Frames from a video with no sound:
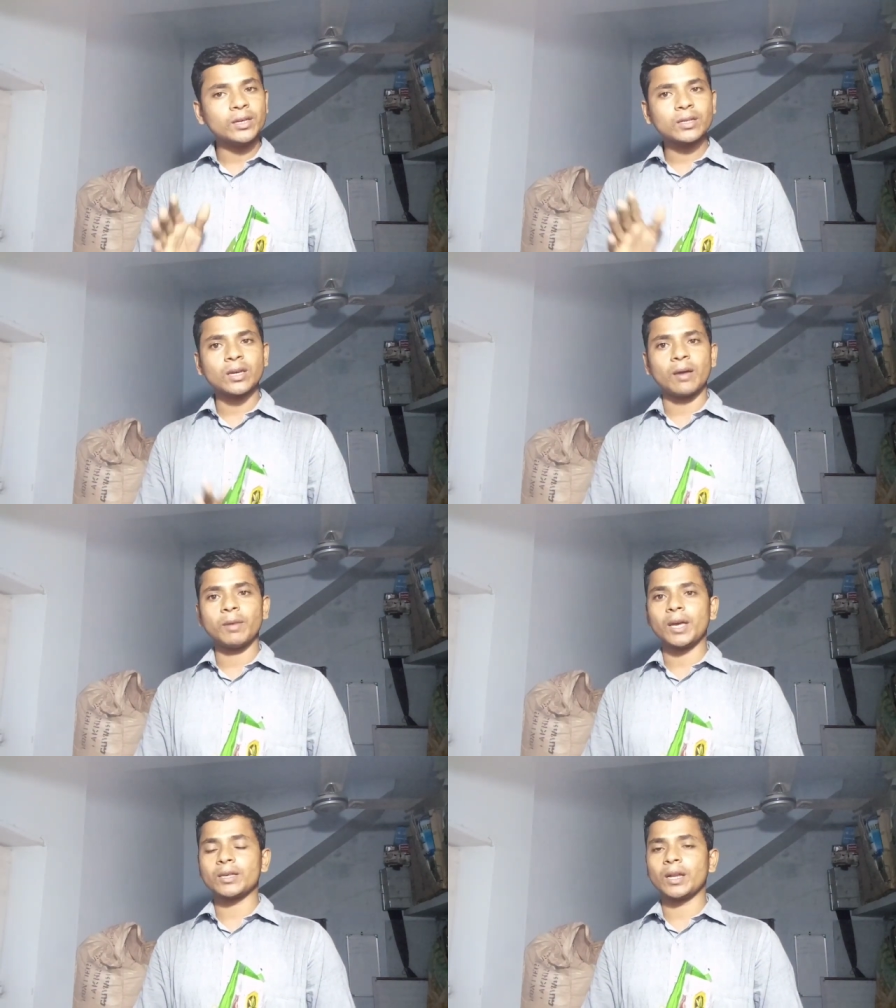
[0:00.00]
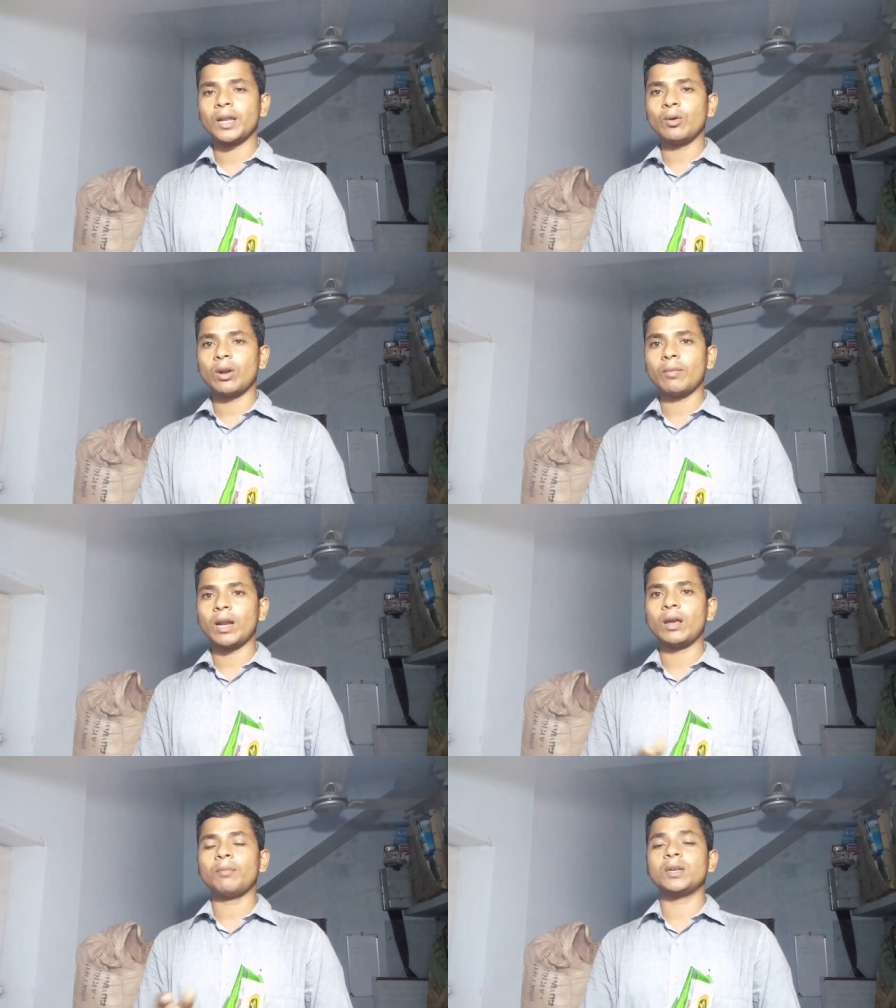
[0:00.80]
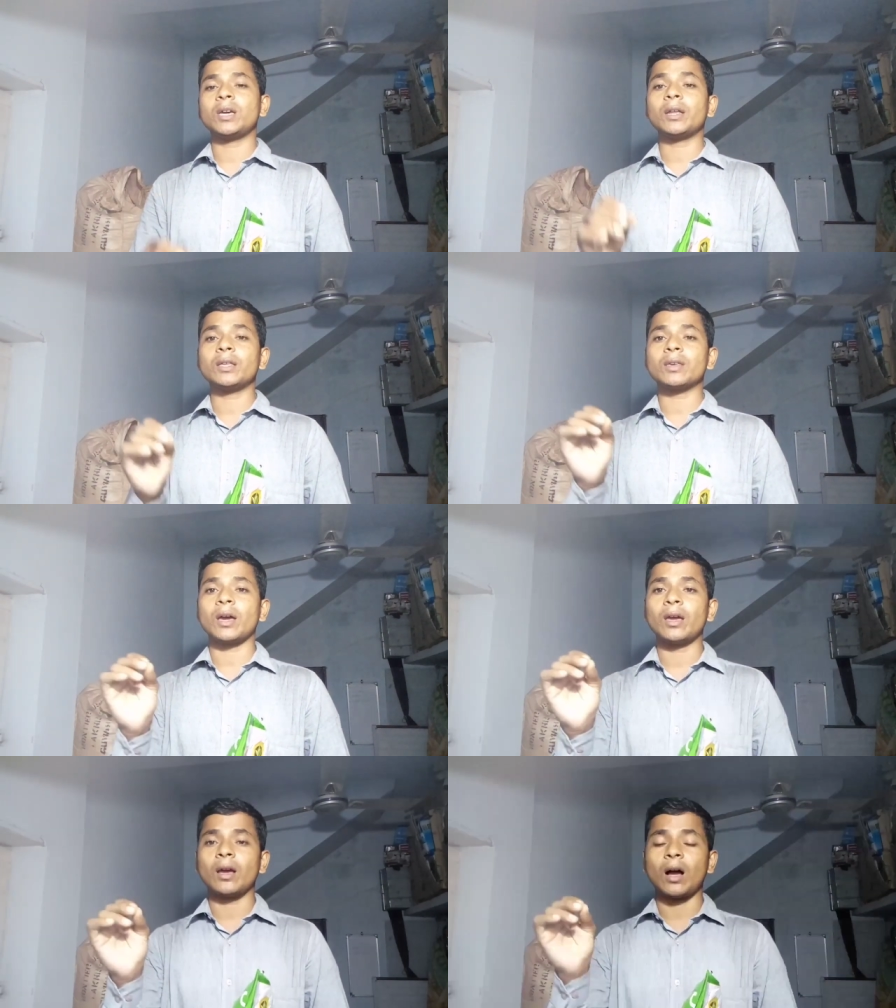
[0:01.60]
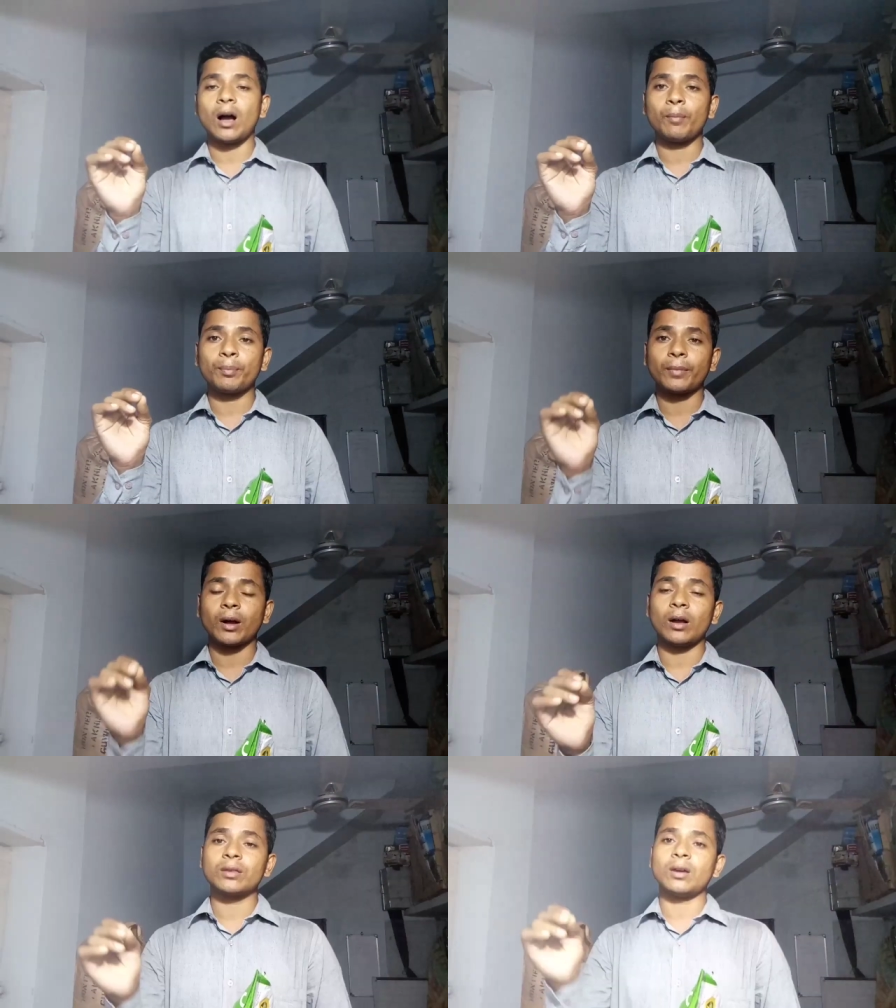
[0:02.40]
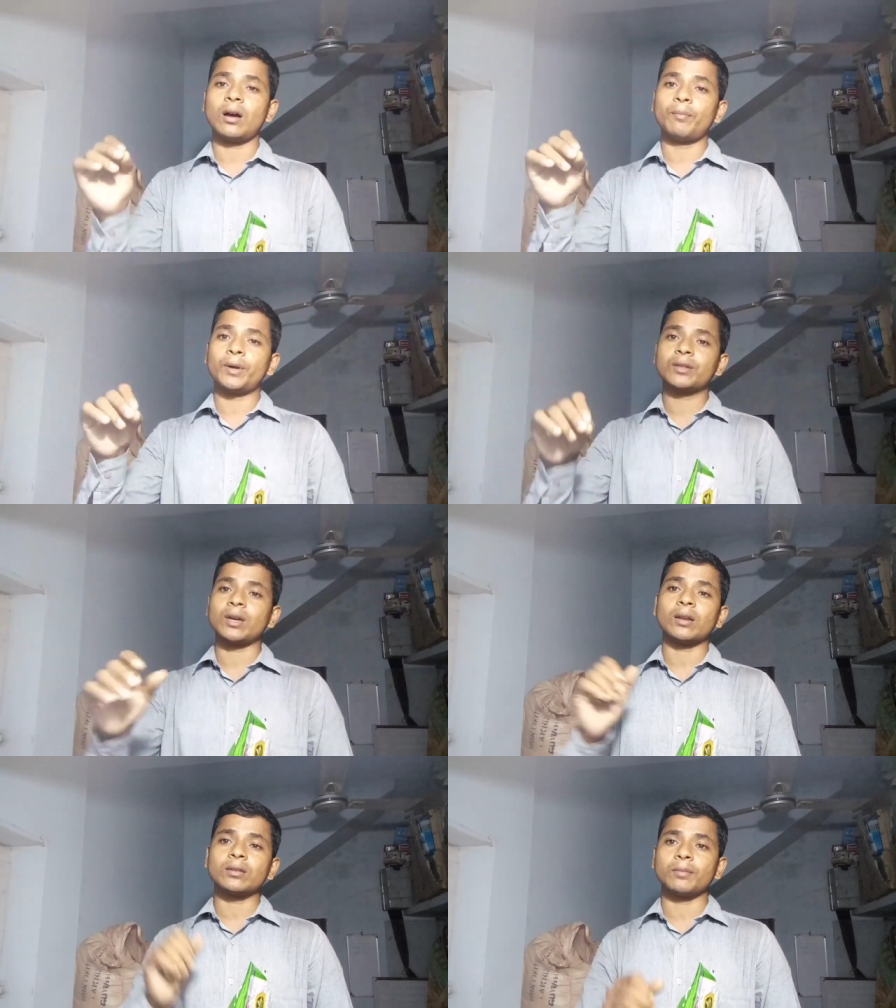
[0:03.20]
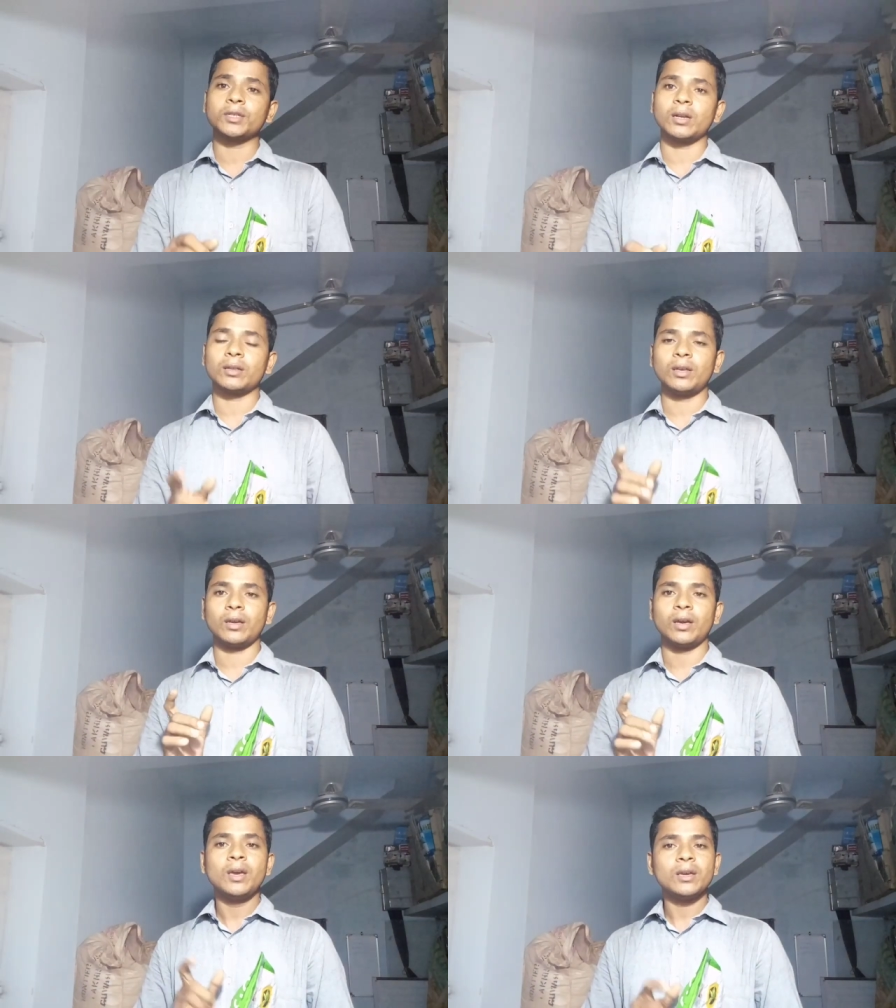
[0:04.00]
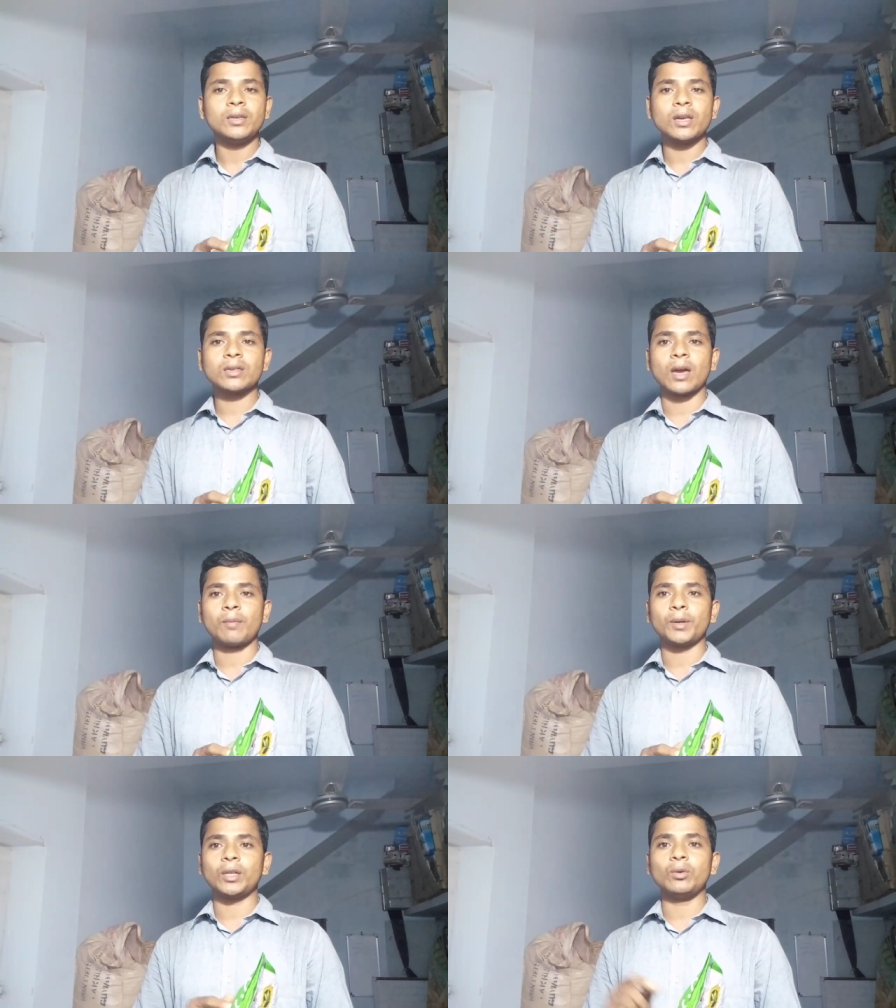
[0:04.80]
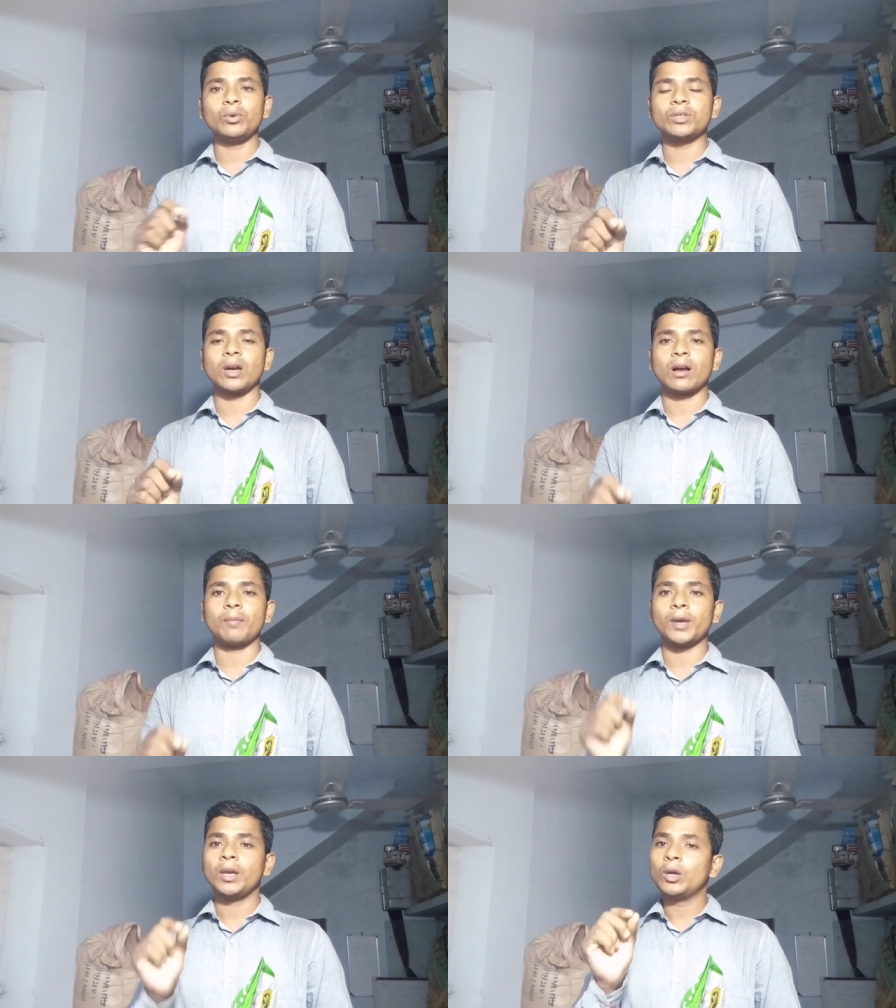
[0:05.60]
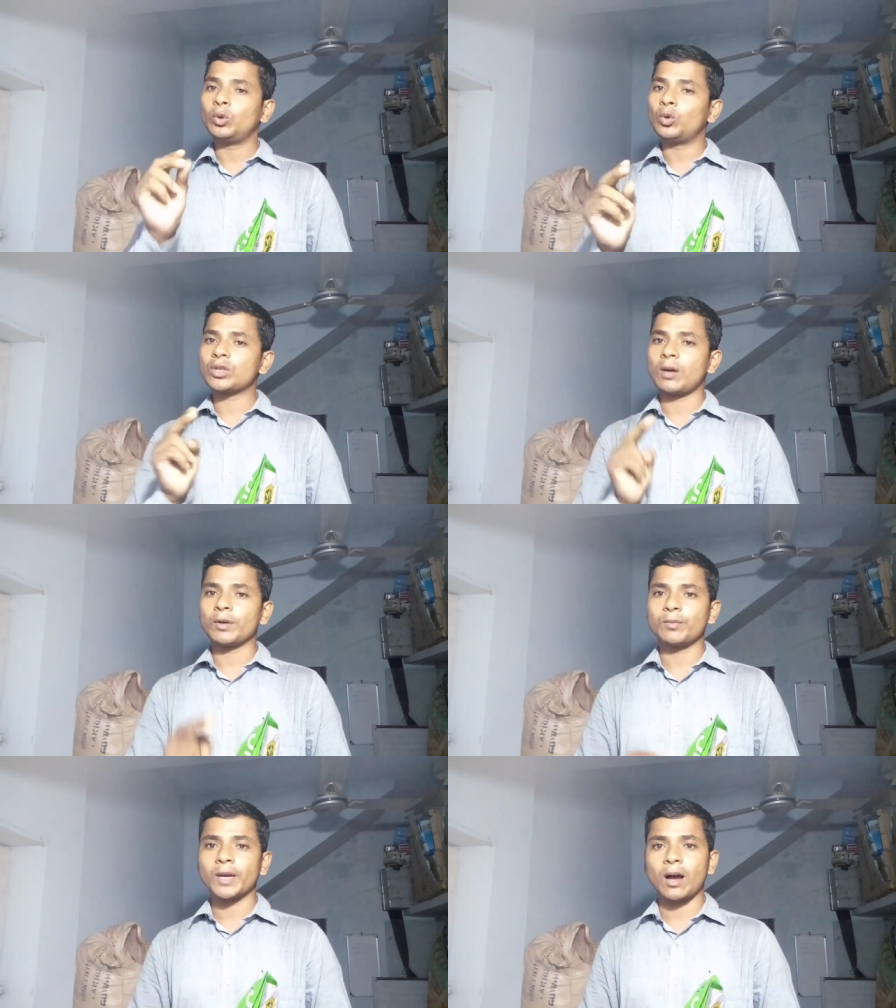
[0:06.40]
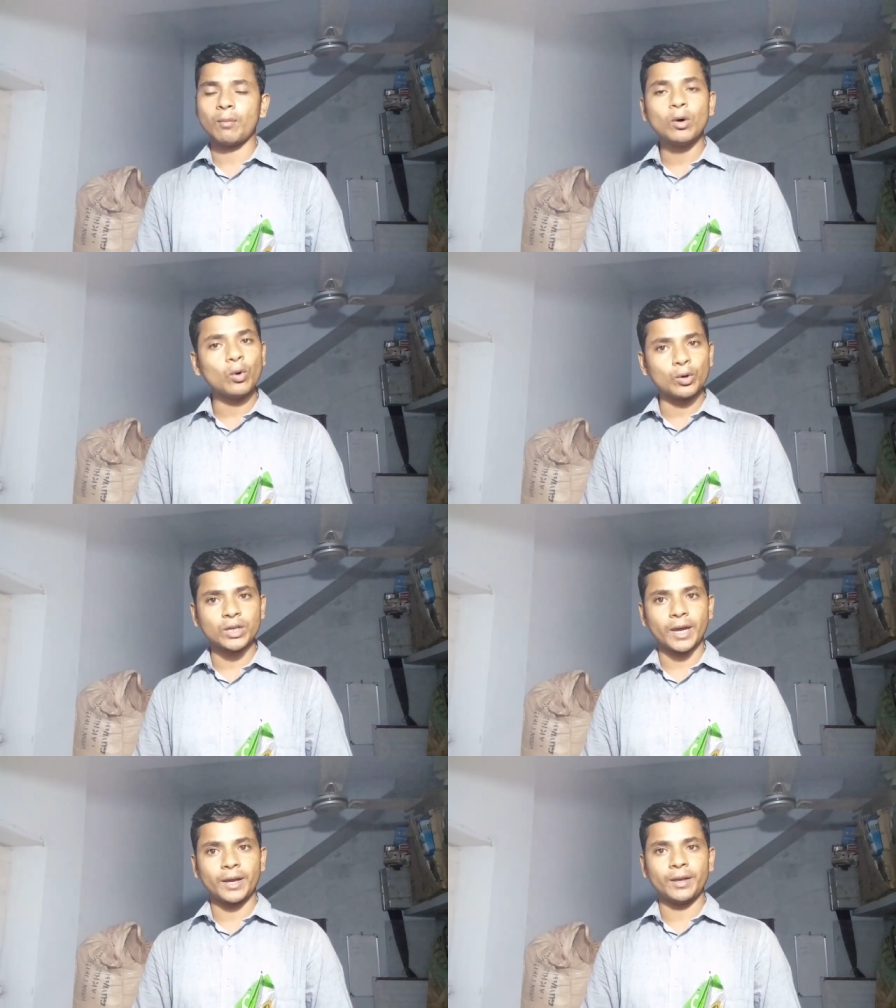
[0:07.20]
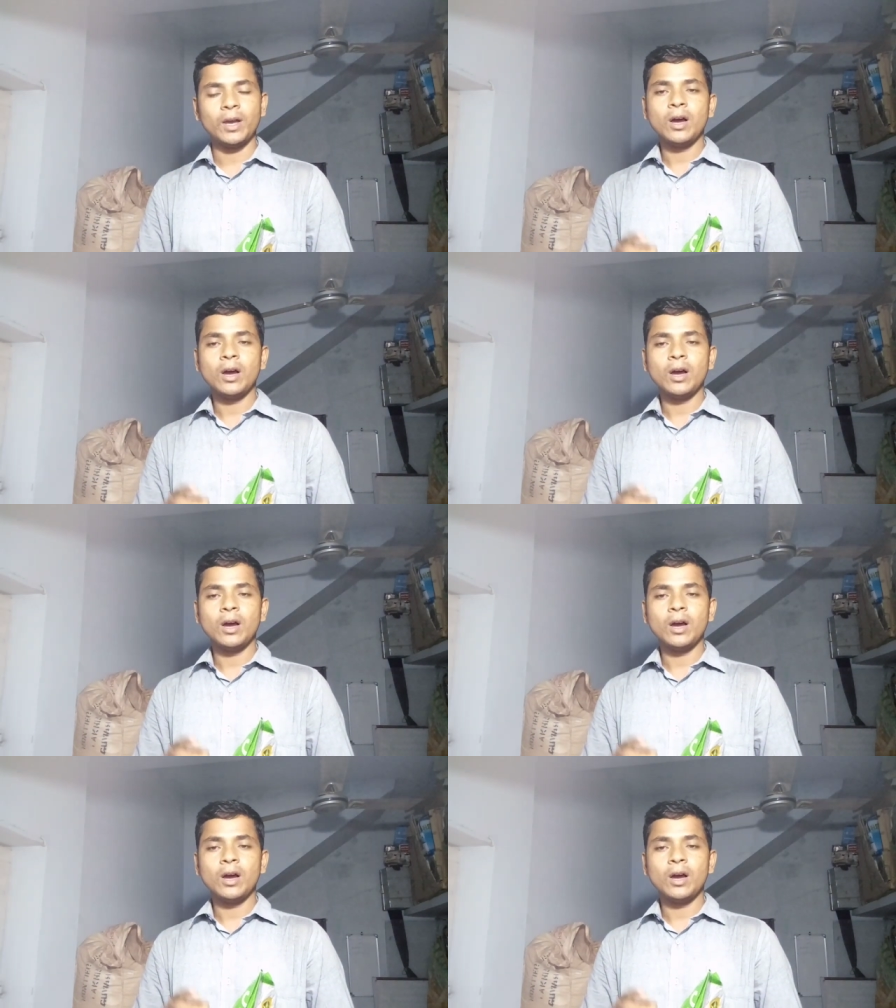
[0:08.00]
ये चाय में ऐसा नहीं होने वाला है बाजार की चाय आप का जहाँ पर चार चम्मच लगती है ये चाय पत्ती उस जगह पे दो चम्मच में काम हो जाएगी